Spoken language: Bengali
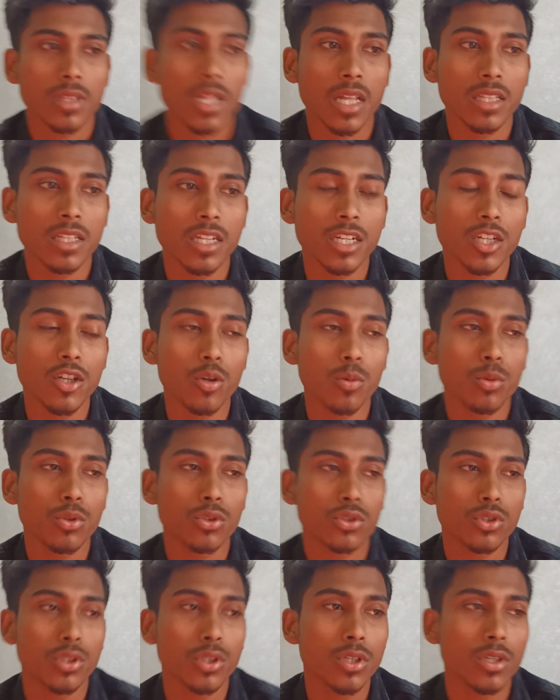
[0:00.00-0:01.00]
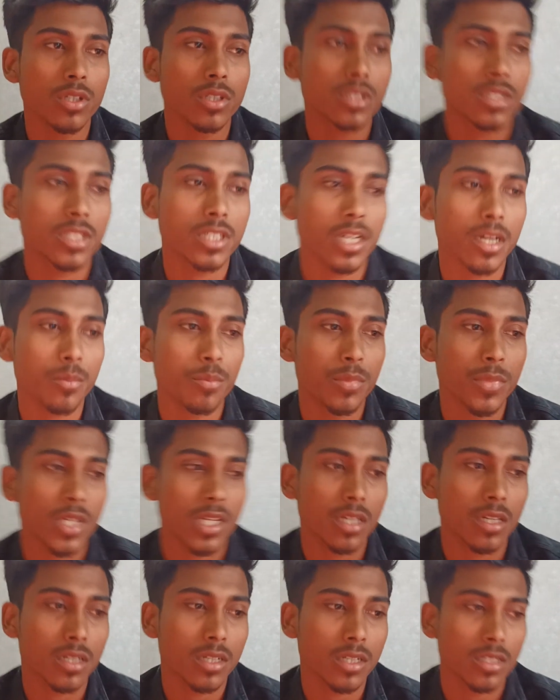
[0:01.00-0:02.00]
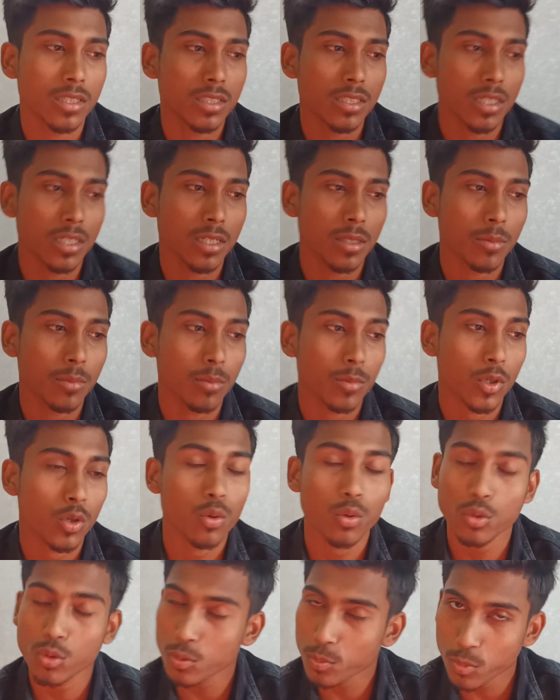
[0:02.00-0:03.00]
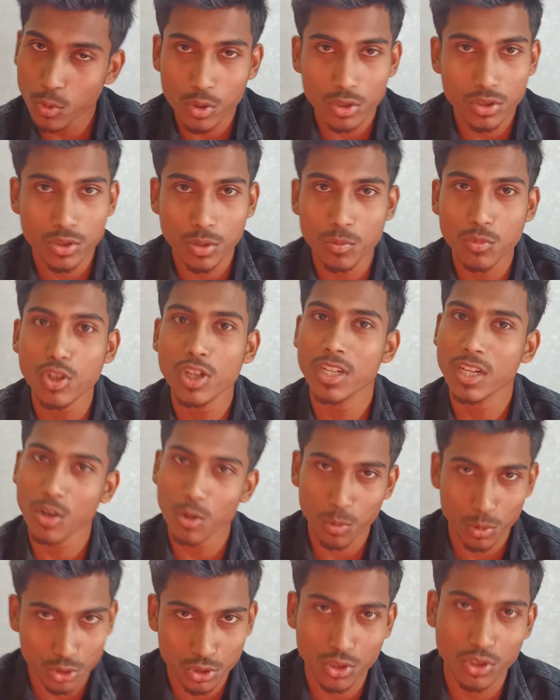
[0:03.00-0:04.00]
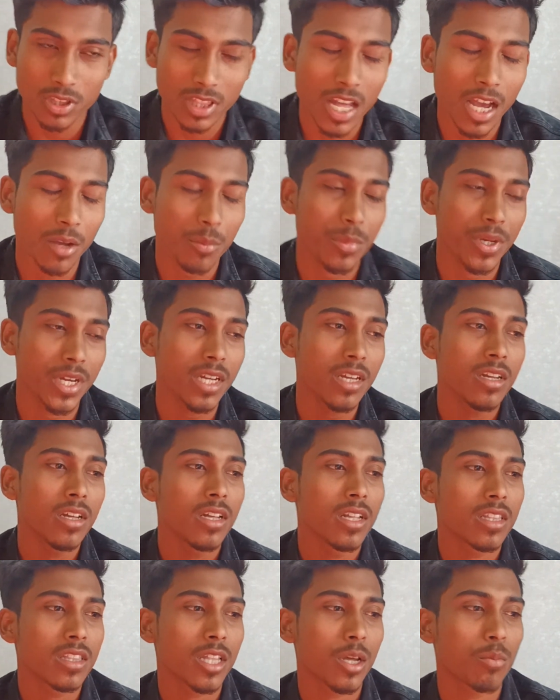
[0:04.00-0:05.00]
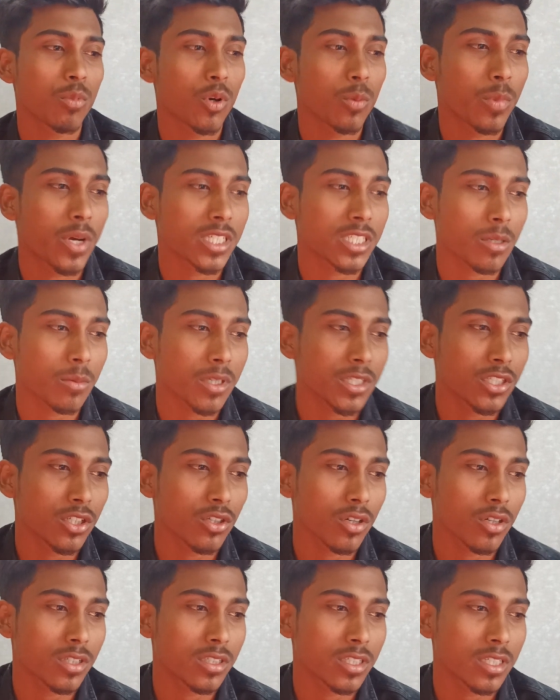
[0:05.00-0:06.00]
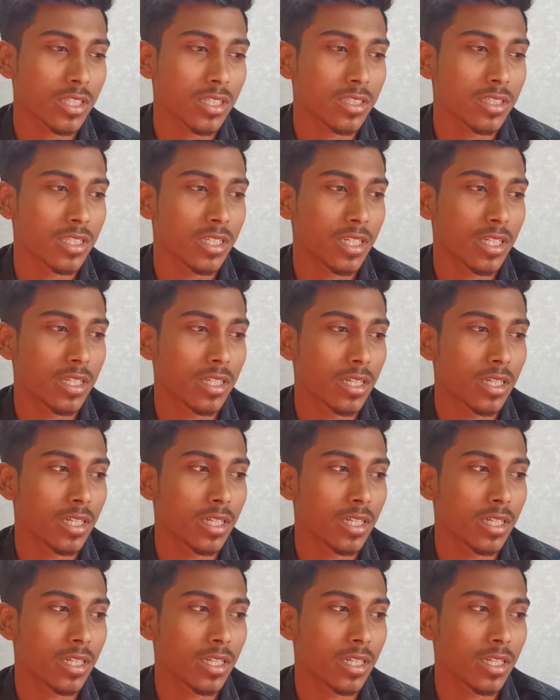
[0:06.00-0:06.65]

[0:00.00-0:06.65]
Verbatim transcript: তাদেরকে অবশ্যই হচ্ছে আপনার এই যে কঠোর পরিশ্রম তো এটা অবশ্যই থাকবে তারপর পাশাপাশি হচ্ছে যে